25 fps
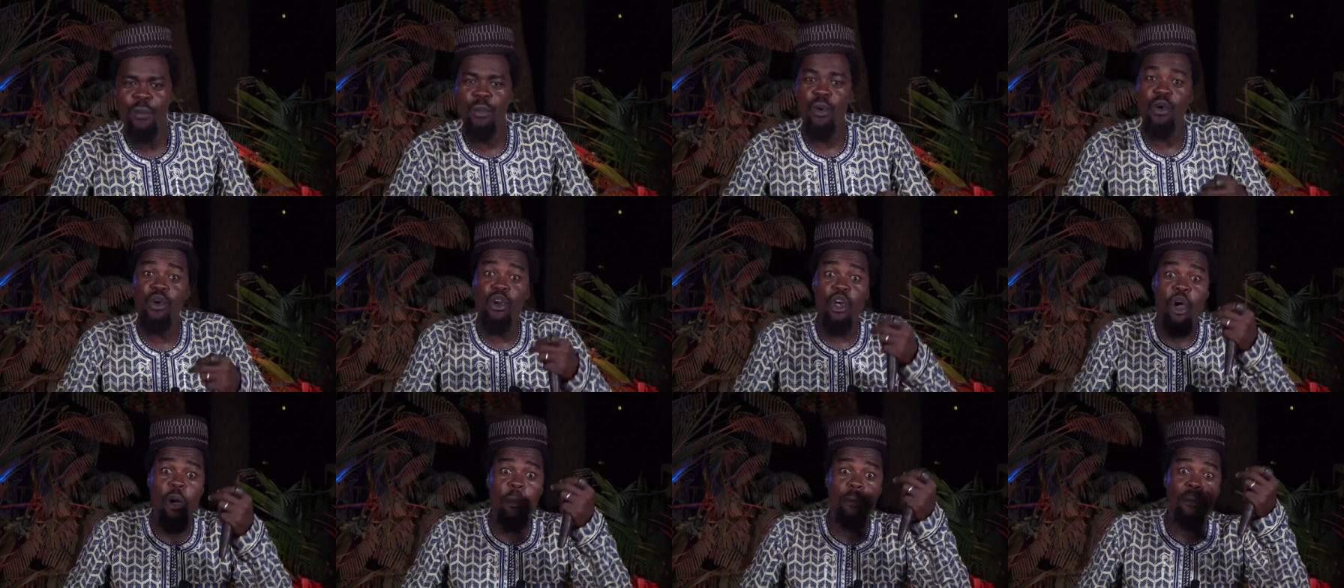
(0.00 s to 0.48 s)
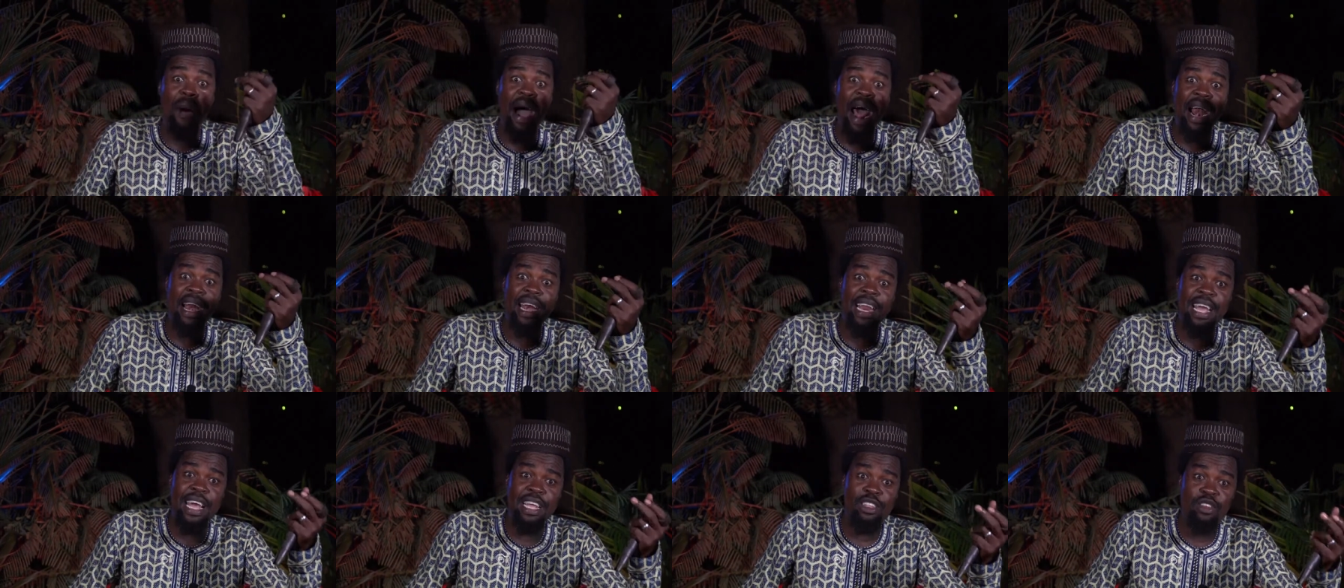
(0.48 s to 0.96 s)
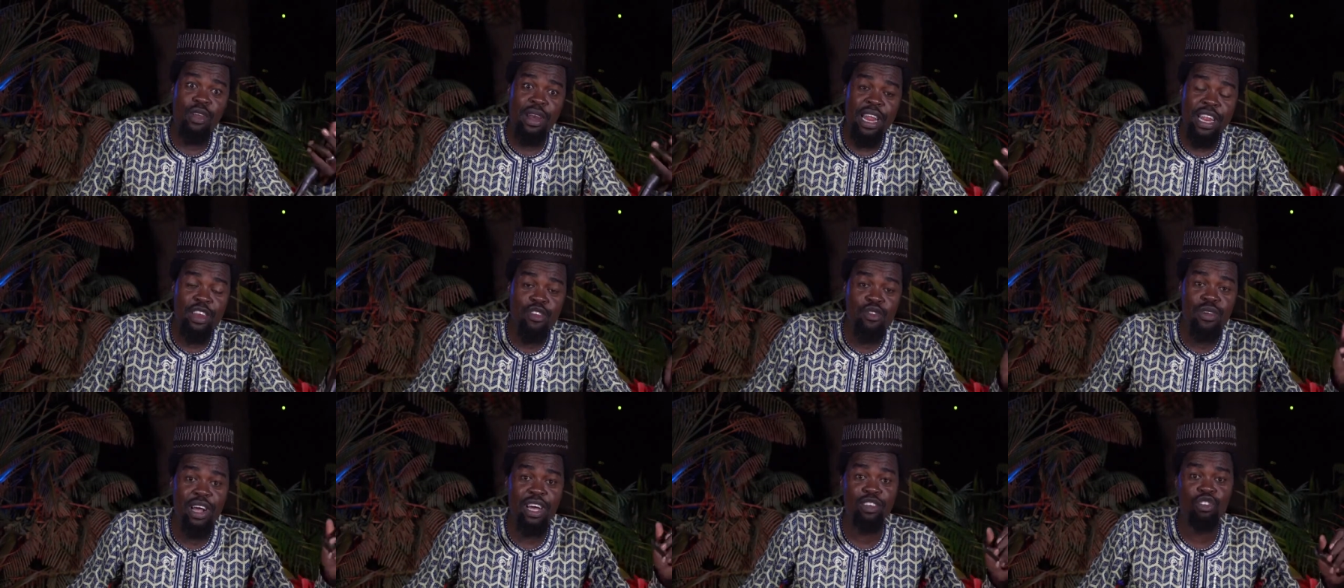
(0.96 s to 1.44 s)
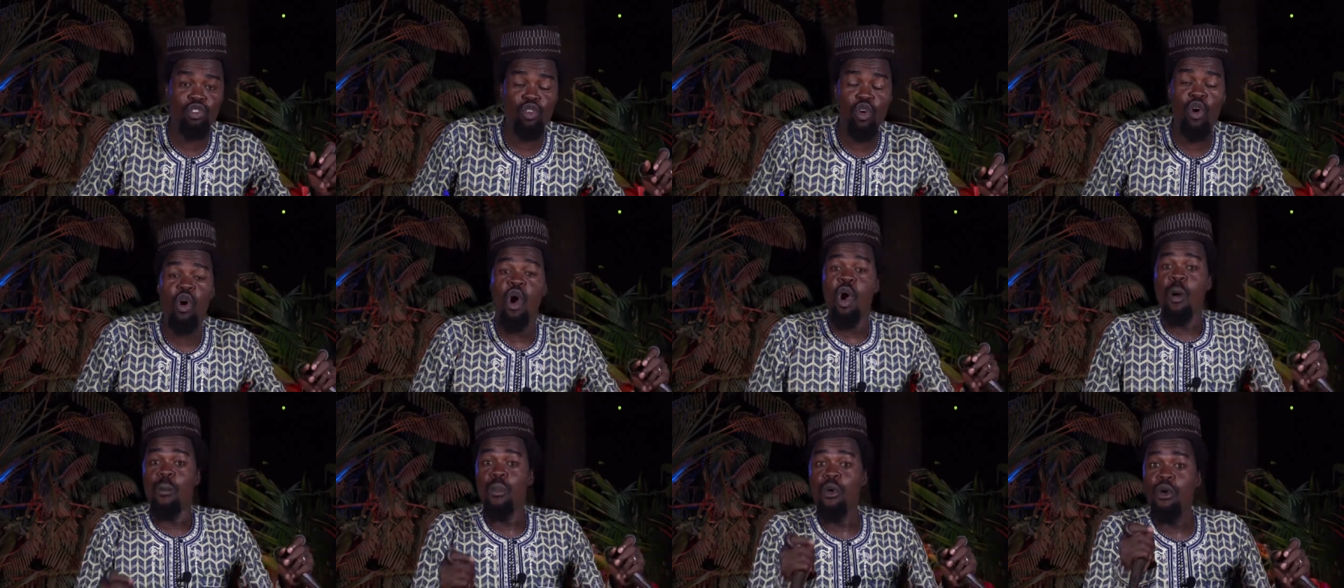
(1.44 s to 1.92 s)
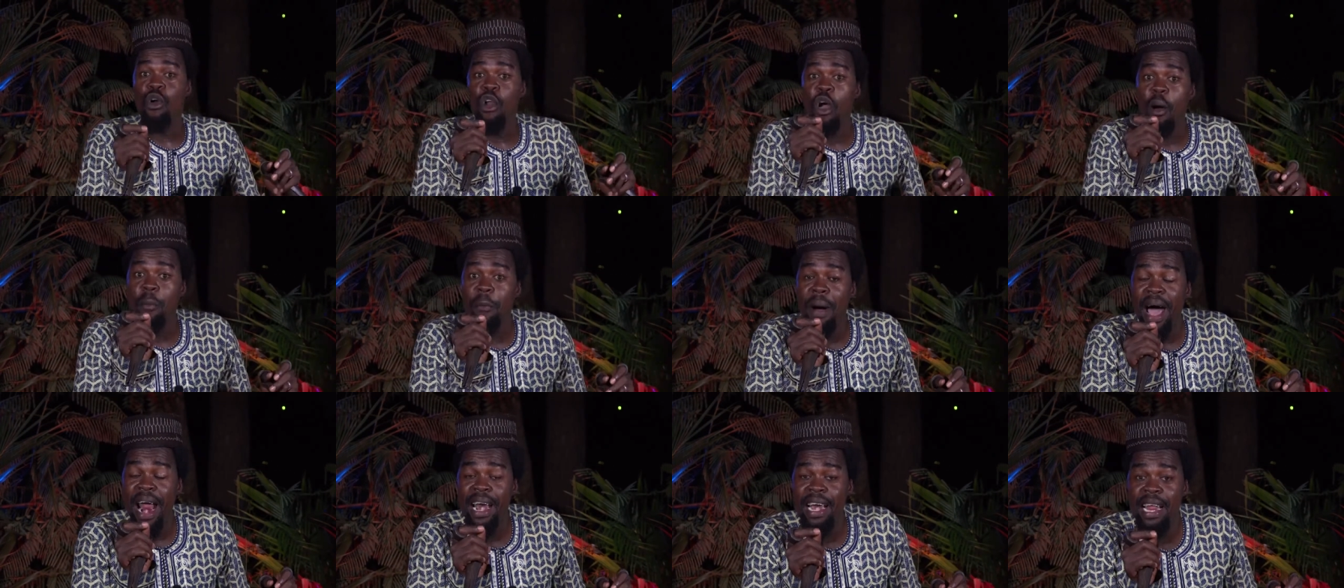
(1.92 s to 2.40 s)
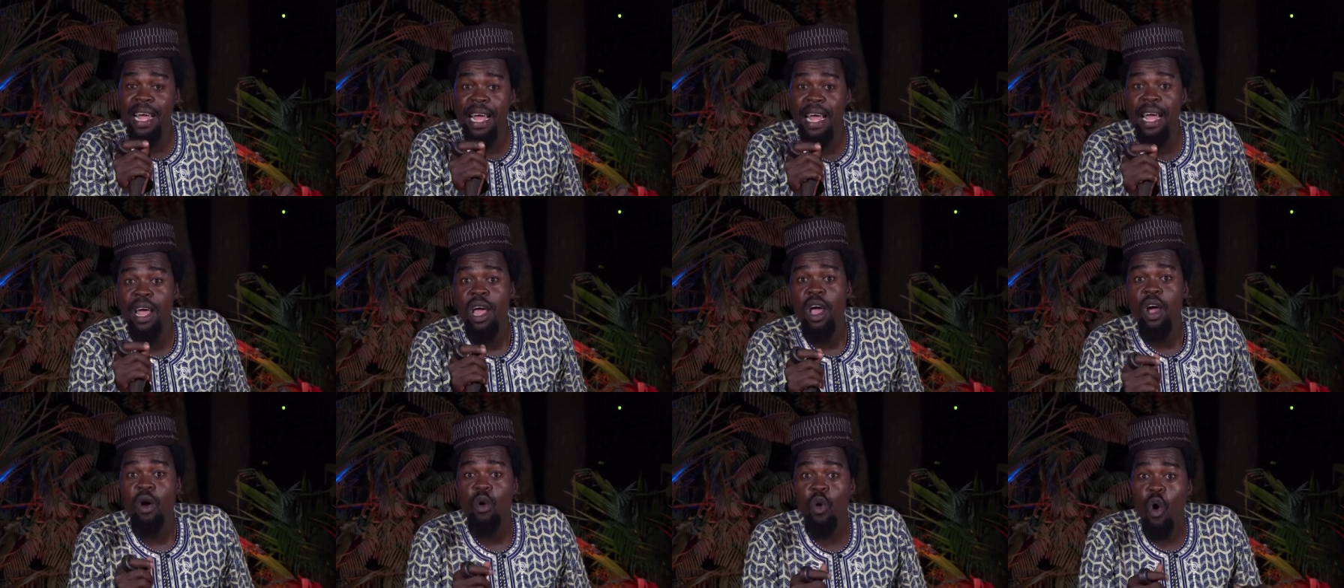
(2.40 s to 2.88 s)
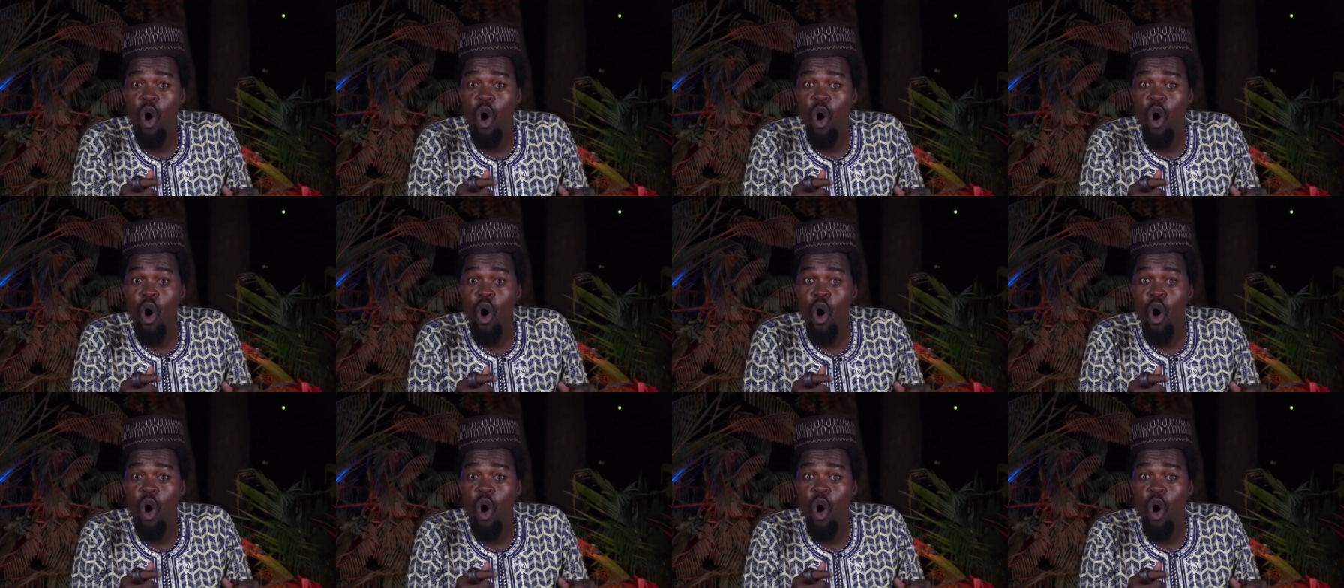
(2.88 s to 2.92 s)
pour leur parler de l'éducation, pour leur parler